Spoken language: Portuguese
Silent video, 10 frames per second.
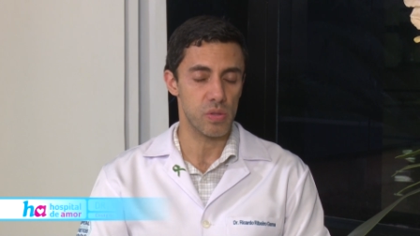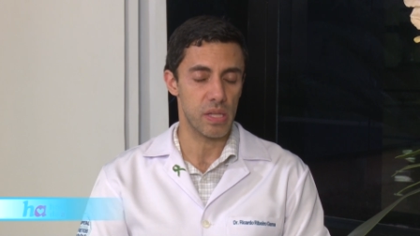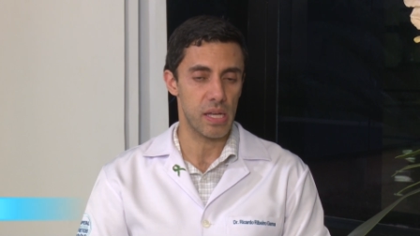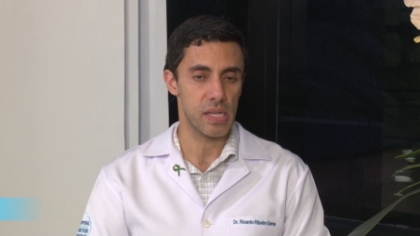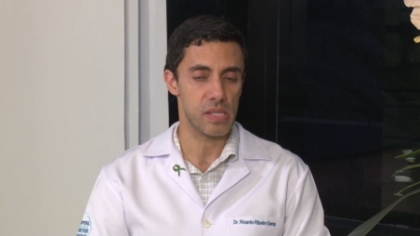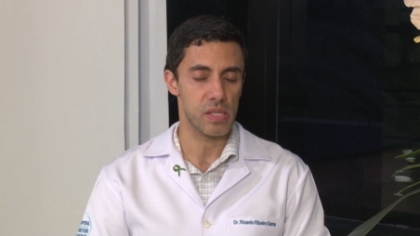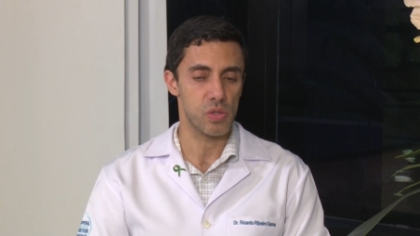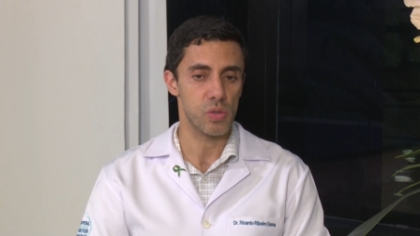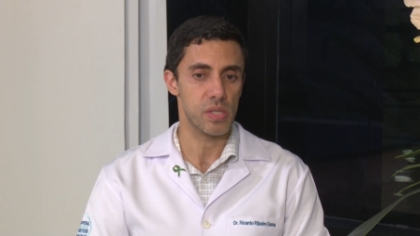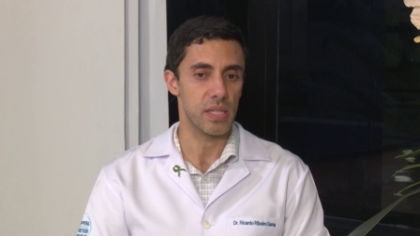das
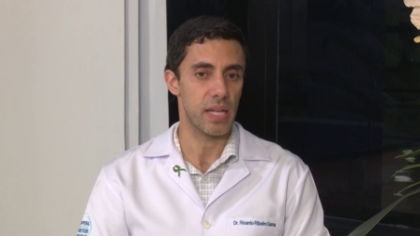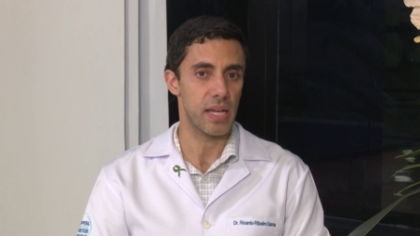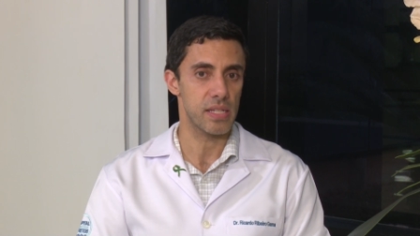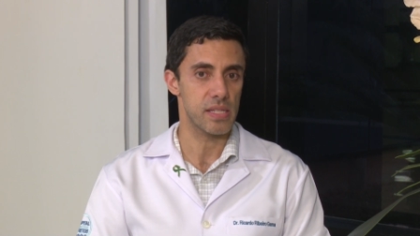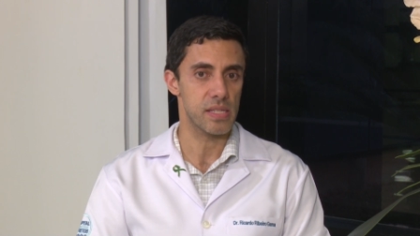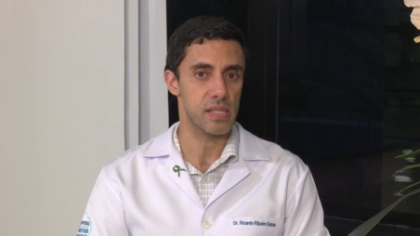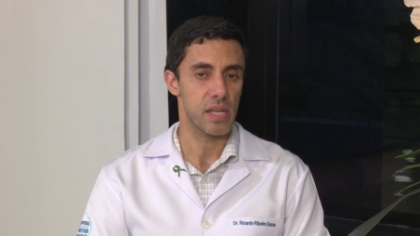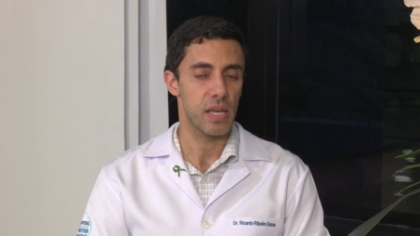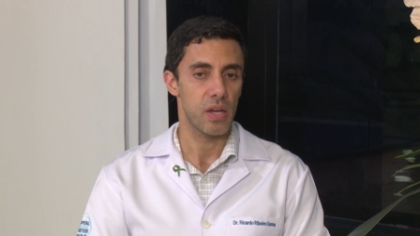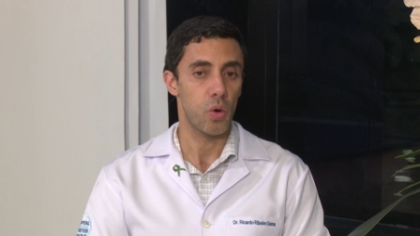Sociedades
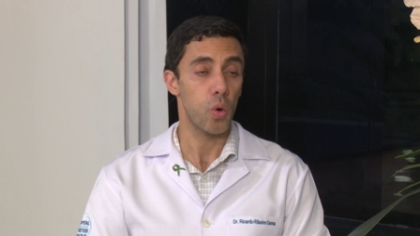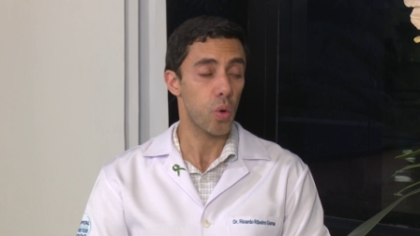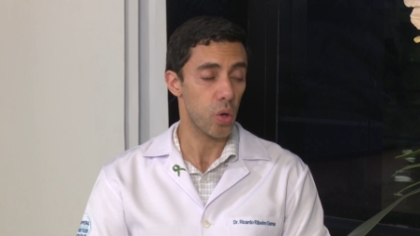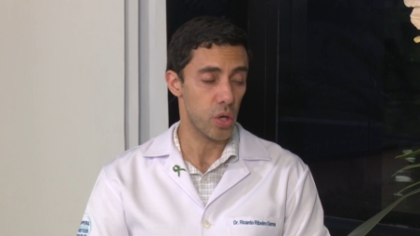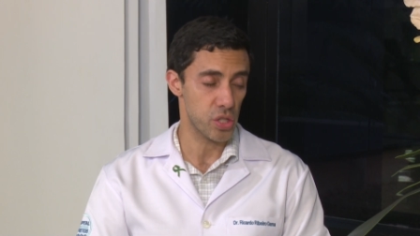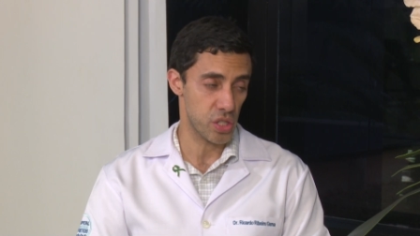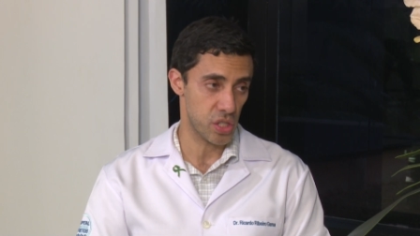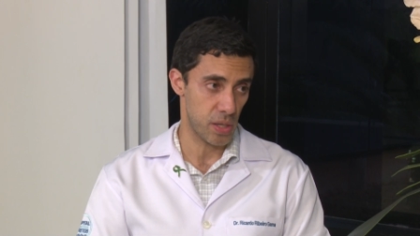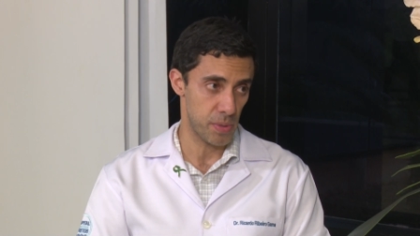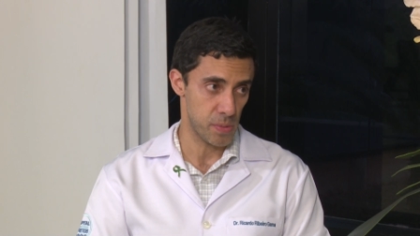Oncológicas de
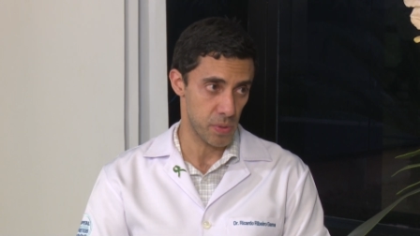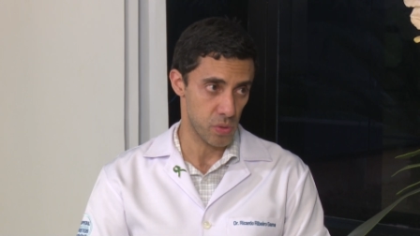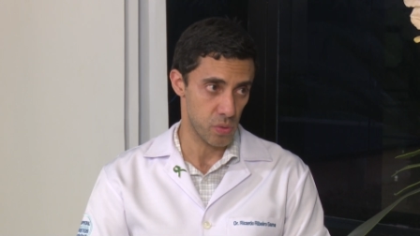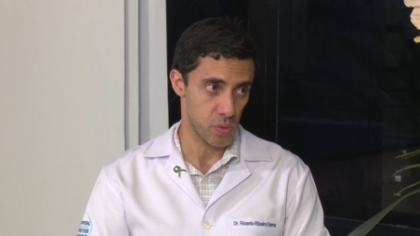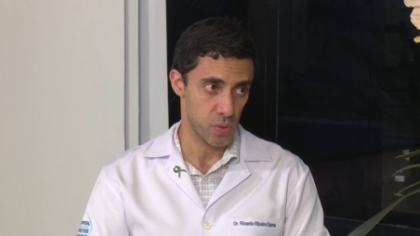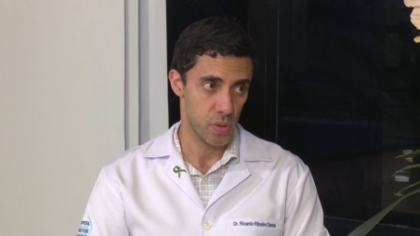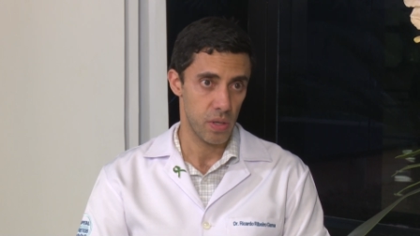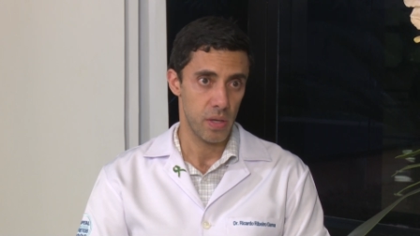Cabeça e Pescoço,